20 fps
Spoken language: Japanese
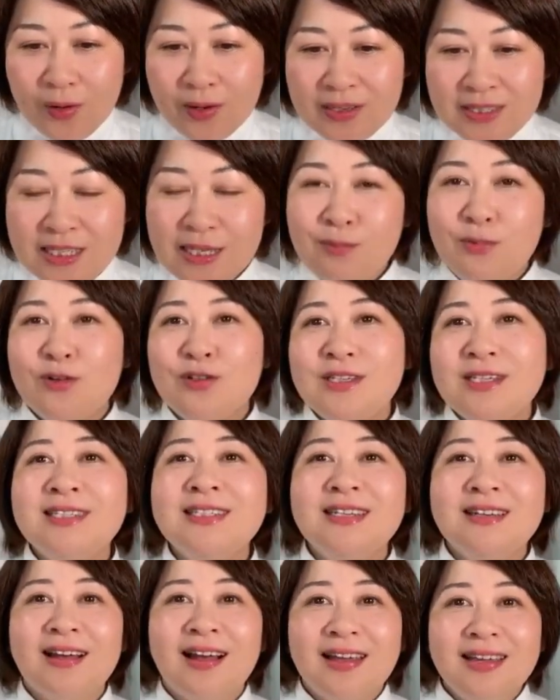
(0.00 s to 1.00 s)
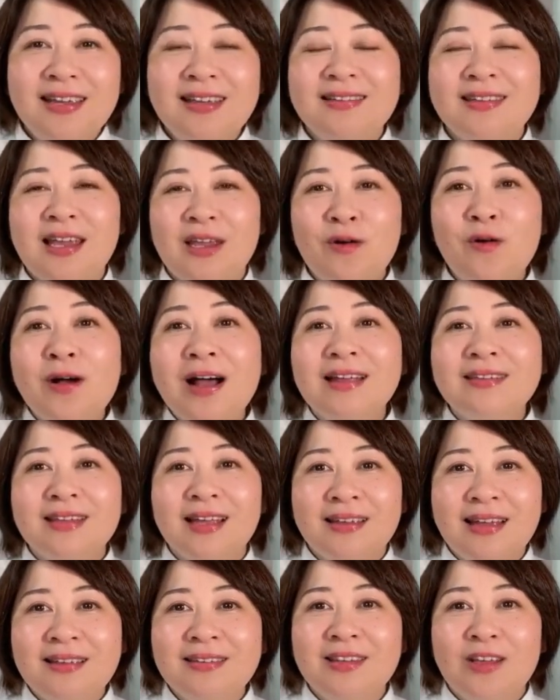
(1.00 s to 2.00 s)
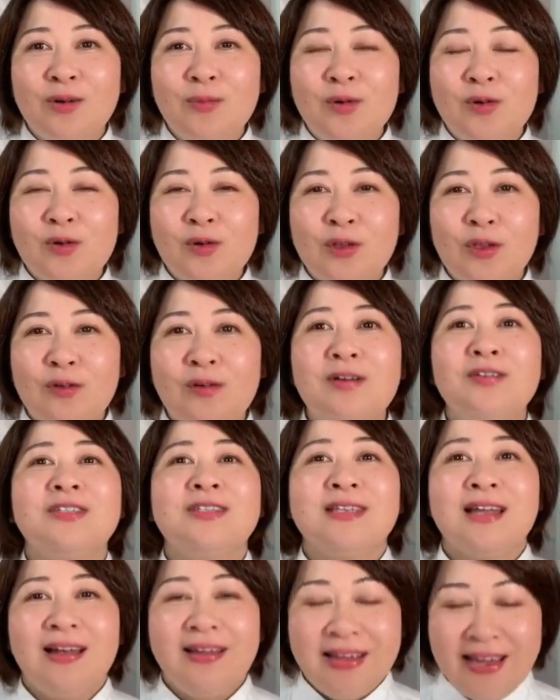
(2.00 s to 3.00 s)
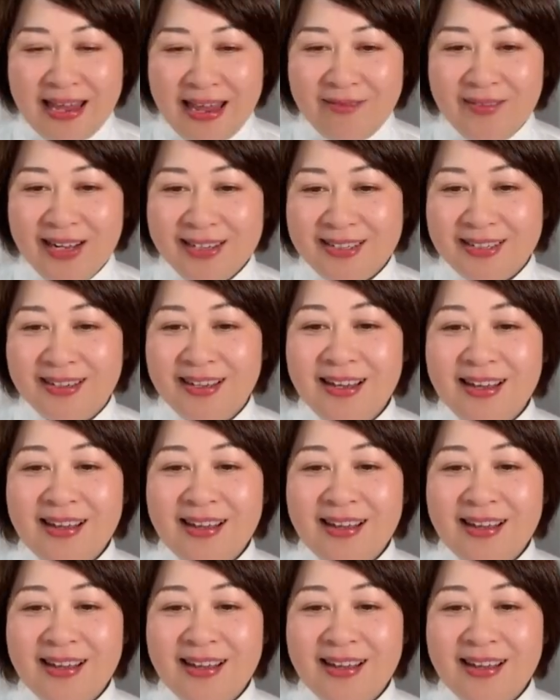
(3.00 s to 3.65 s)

自分自身が行ってよかったなって思うことはお伝えできます。